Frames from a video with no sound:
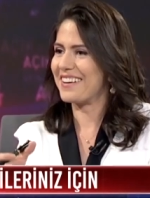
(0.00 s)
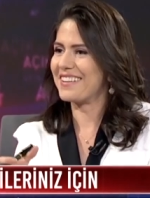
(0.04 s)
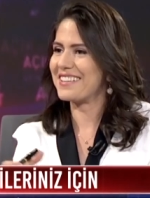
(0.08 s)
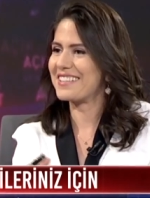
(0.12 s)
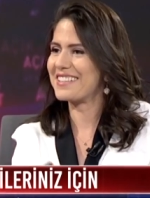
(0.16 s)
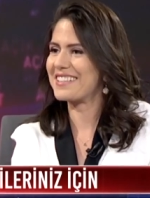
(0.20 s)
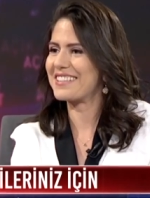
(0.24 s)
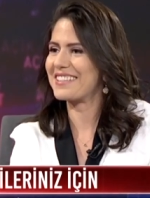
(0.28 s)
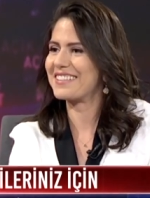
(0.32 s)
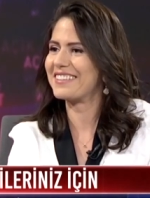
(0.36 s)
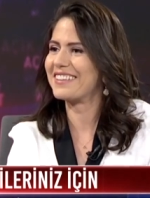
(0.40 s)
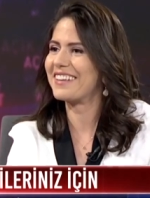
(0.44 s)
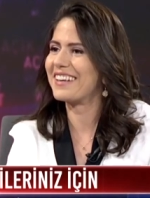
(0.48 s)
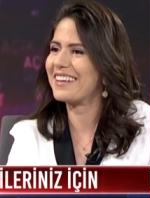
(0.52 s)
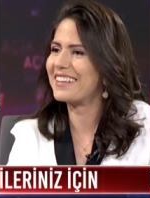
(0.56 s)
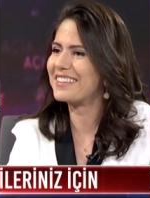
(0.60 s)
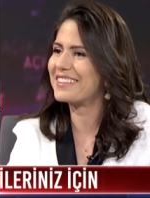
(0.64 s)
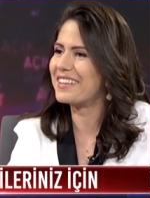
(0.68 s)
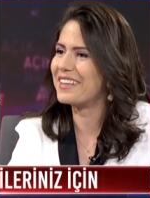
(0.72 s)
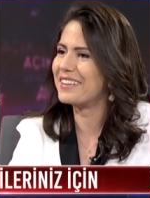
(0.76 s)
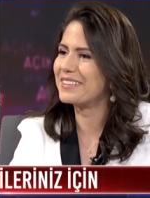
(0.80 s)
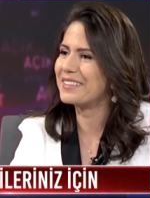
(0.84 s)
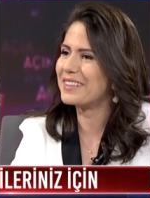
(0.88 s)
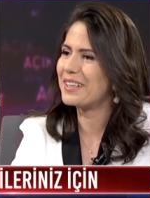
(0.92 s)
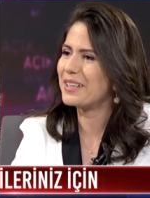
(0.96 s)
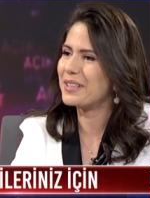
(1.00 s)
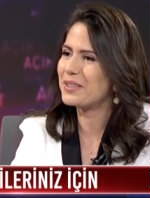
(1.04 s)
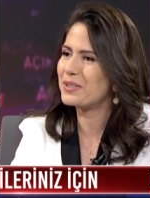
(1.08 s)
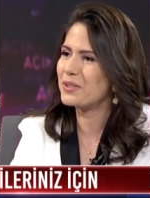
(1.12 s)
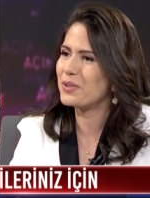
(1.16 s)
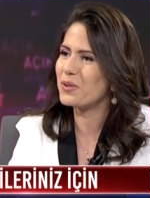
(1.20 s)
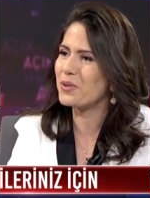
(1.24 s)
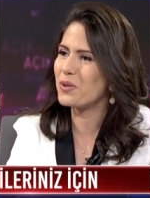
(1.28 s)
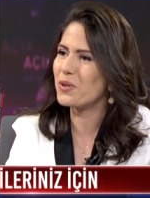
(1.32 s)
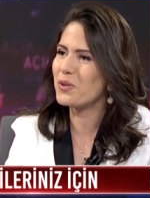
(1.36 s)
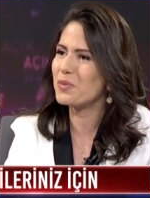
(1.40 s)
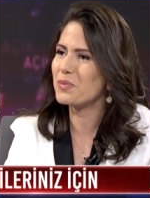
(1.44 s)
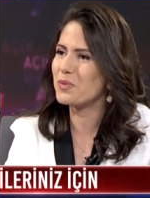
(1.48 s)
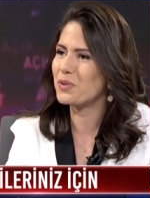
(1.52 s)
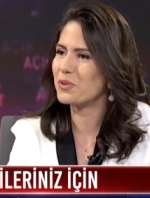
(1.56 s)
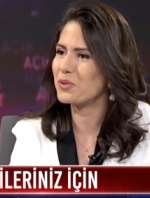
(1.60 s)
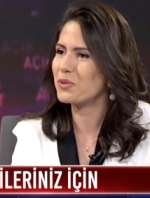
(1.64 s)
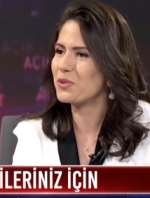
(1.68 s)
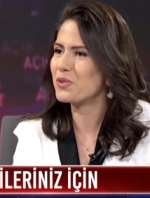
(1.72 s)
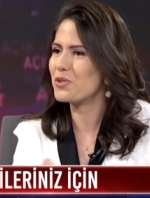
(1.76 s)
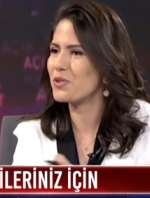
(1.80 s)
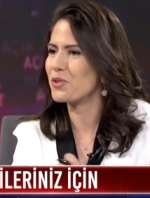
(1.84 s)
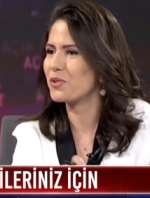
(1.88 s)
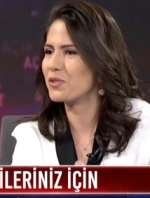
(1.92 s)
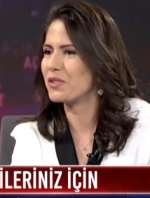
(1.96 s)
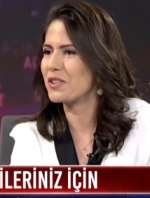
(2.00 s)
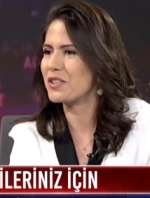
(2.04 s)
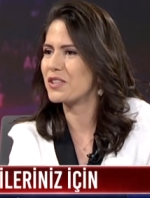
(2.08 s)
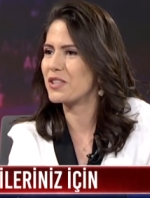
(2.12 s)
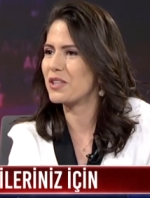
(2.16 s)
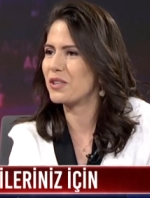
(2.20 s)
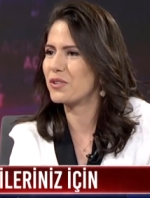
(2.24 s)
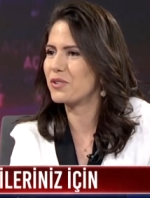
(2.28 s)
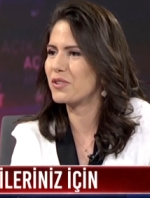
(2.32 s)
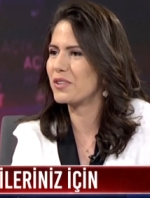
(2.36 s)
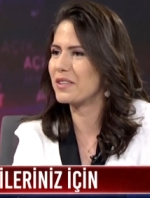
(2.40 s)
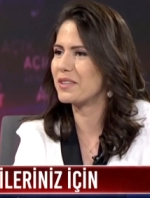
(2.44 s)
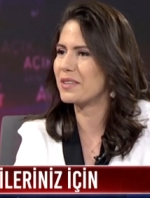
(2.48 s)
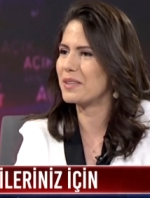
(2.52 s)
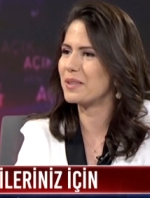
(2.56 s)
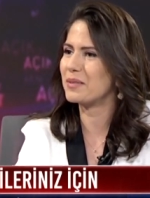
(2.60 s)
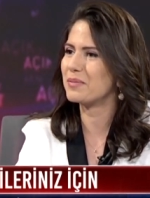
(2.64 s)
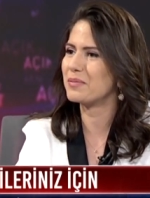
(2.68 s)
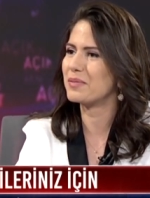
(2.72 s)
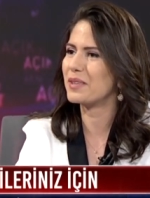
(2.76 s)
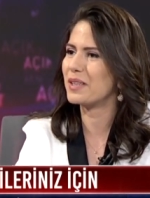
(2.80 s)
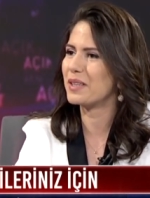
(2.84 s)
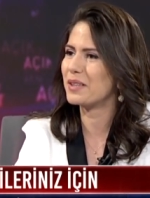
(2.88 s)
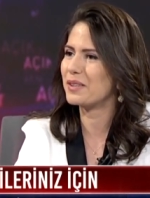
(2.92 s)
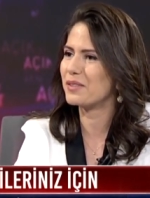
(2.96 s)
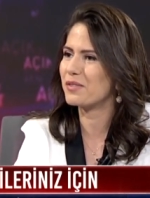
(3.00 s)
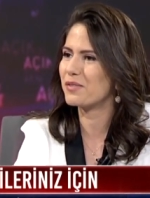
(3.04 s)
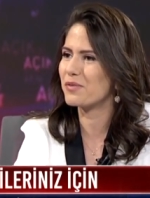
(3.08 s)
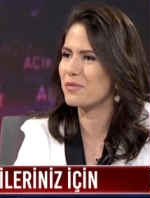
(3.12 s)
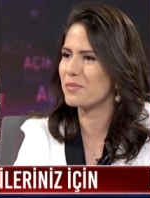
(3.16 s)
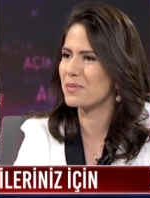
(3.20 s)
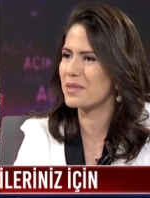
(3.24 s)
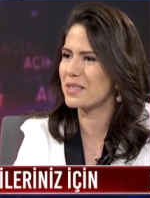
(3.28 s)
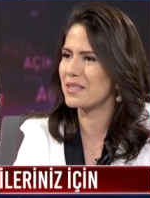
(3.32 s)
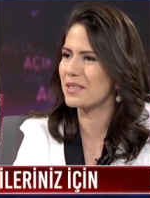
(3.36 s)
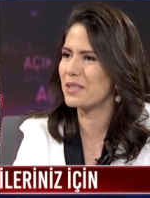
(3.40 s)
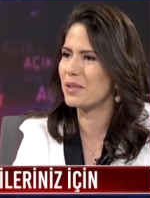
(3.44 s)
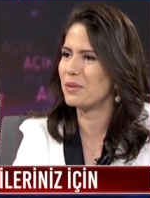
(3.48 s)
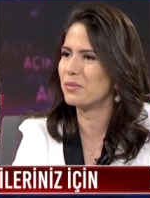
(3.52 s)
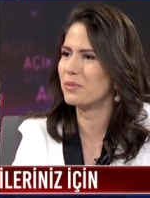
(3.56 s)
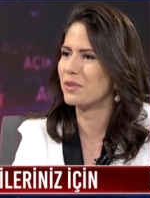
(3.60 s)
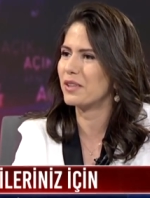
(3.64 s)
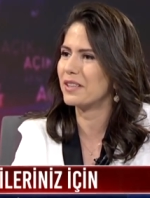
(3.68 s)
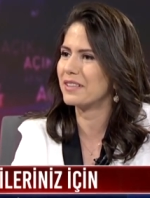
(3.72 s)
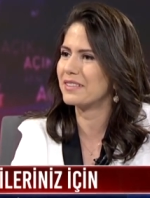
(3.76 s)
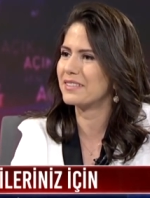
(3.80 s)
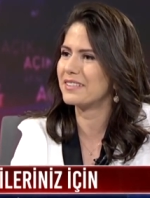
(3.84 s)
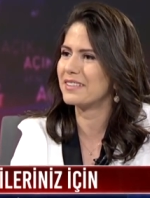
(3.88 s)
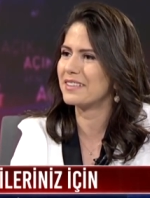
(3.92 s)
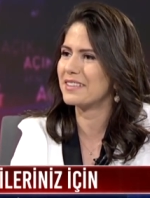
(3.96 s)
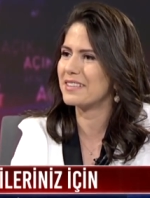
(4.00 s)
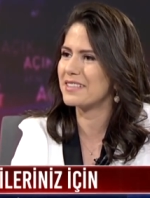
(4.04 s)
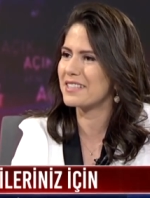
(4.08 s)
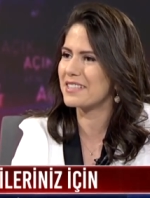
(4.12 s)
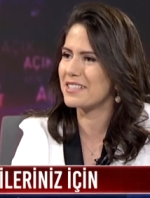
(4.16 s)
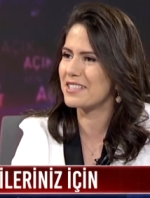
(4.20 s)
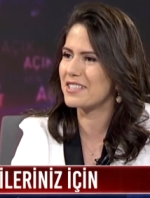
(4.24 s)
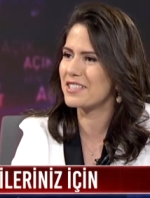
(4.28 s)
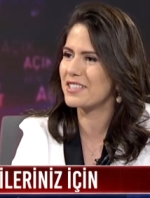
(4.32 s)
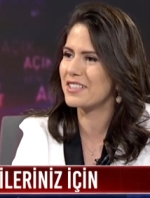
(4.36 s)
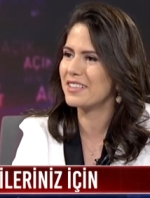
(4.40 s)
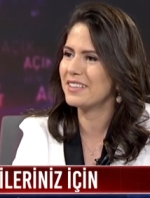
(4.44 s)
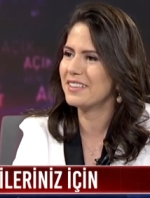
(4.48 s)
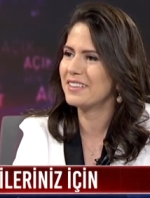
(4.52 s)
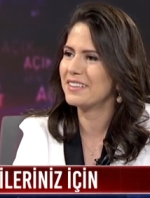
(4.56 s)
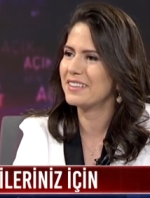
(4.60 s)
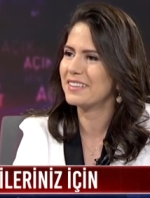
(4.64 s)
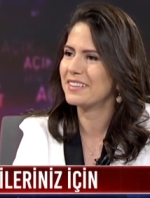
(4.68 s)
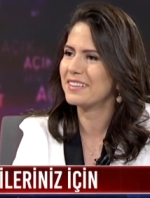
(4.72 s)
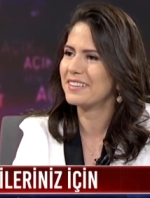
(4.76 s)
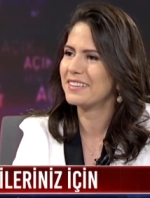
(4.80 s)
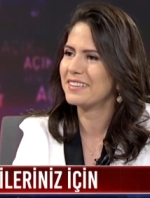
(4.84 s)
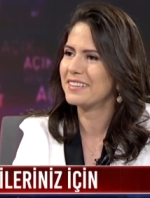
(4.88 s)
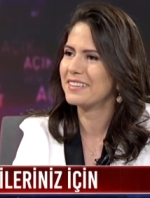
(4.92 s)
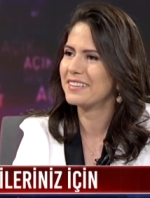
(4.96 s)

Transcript: aslında evet, ekranlarda e, görmüyorduk. Çok teşekkür ederim. E, evet, kabul sizinle de görüşememiştik.